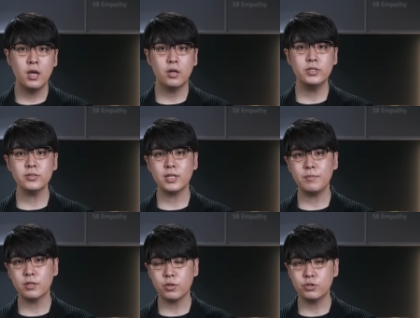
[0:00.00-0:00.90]
而这样产
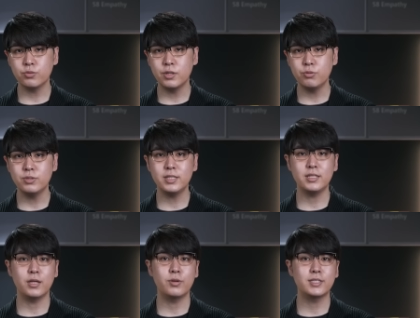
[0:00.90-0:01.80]
品推出呢，预
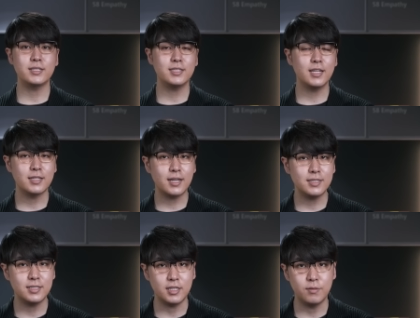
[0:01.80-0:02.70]
计也会在今年带
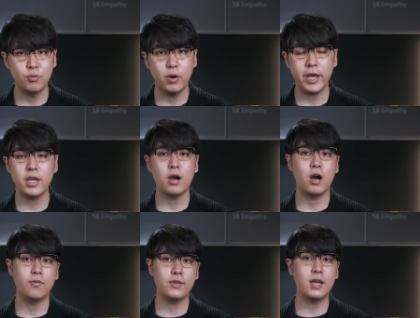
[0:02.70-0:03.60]
起一波
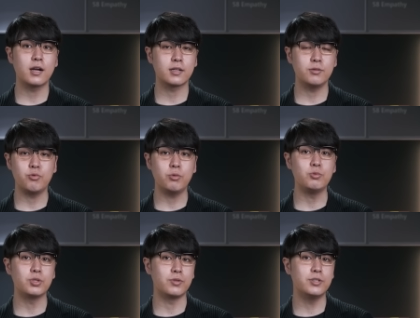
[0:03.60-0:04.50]
AR、VR 跟元宇
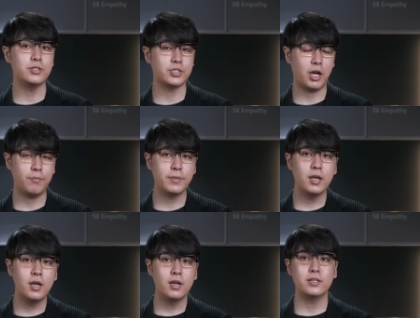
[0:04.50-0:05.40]
宙的热潮。
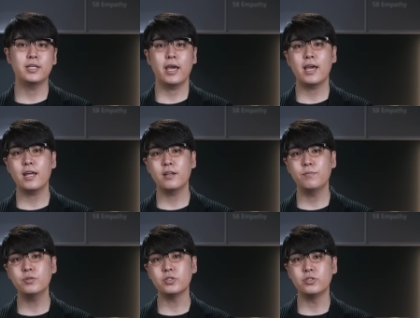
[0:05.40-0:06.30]
而且 AI 呢，
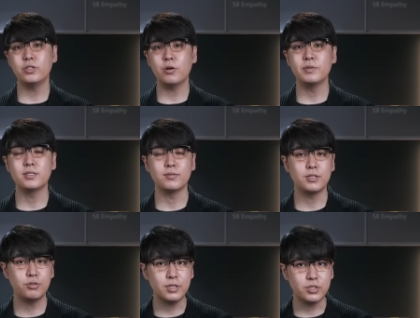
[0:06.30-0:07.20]
不只是让我们走
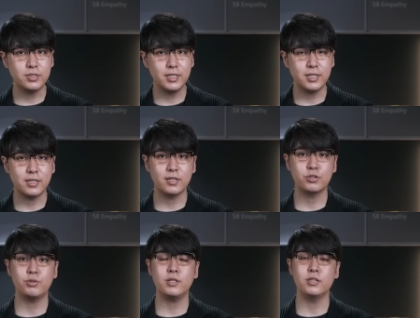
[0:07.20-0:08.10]
进虚拟世界，也让
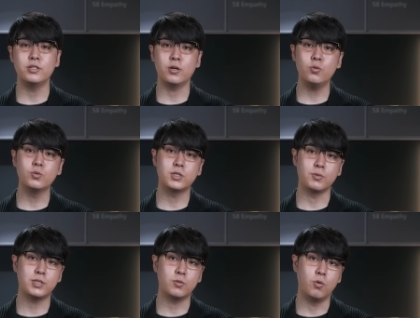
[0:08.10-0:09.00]
虚拟的人物
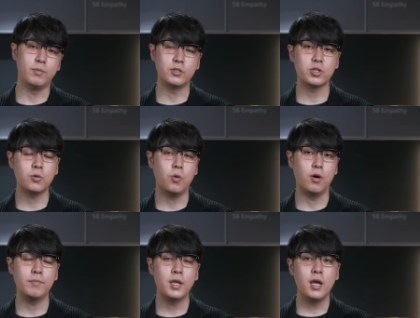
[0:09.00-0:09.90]
走进我们的生
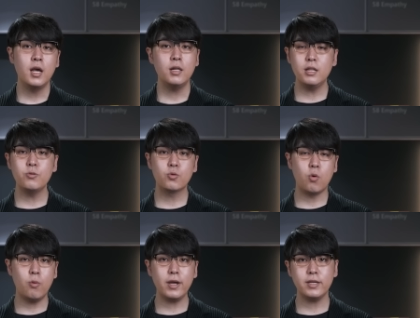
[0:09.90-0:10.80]
活。例如，
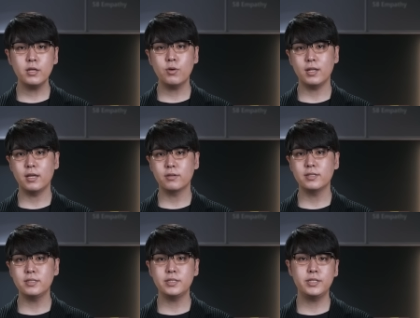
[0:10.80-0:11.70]
国外的一款聊
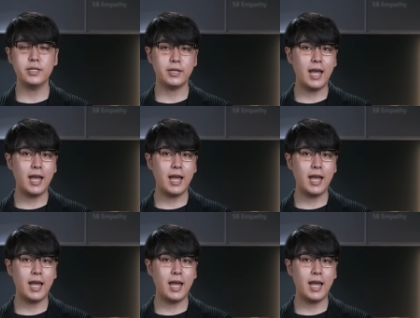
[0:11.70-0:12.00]
天机器人